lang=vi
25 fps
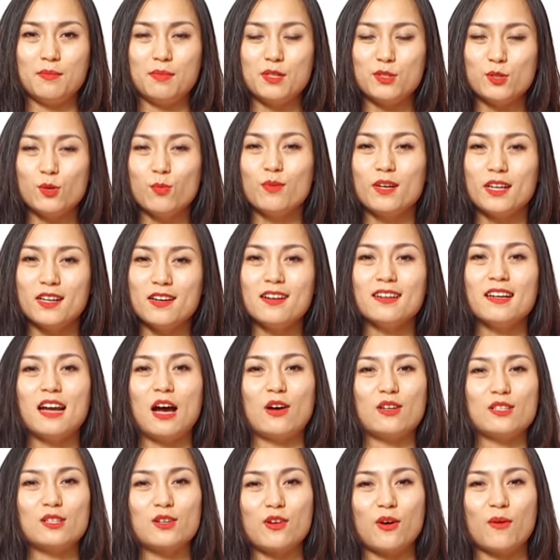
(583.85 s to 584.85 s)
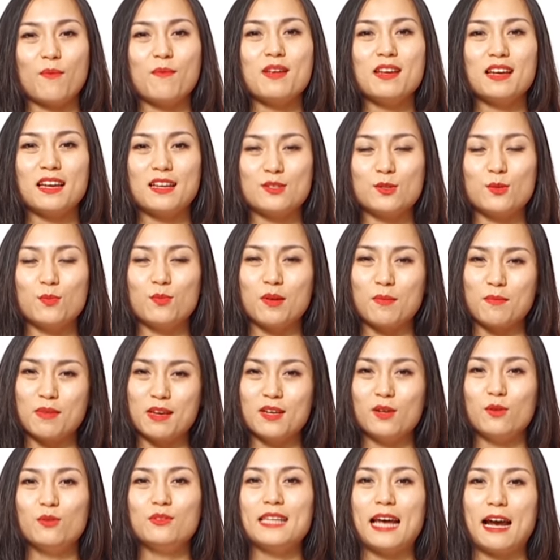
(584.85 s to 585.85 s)
mình dùng cái nước đó sau đó mình lại dùng để mình
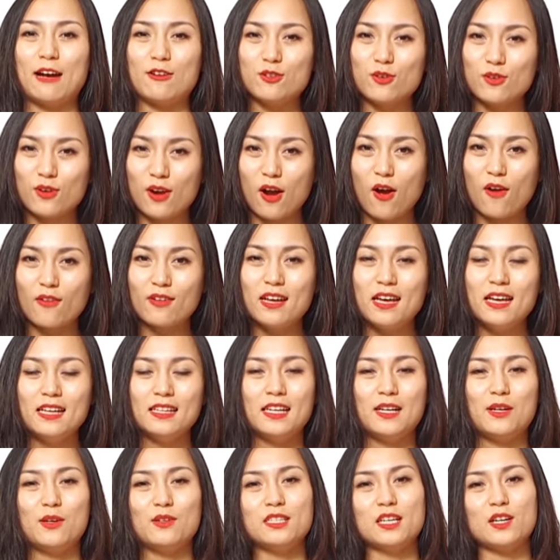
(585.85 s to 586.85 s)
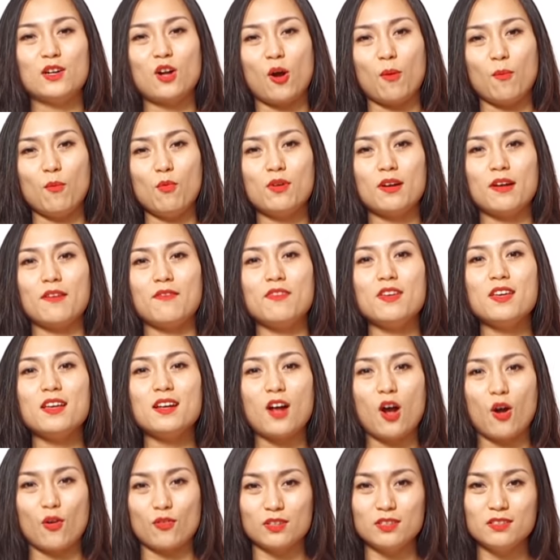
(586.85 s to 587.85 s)
nấu cháo cho con thì nó sẽ có một cái vị
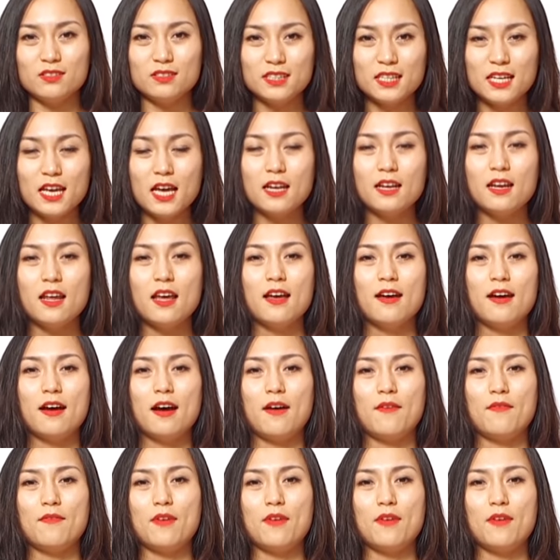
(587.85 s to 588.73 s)
ngọt tự nhiên ờ,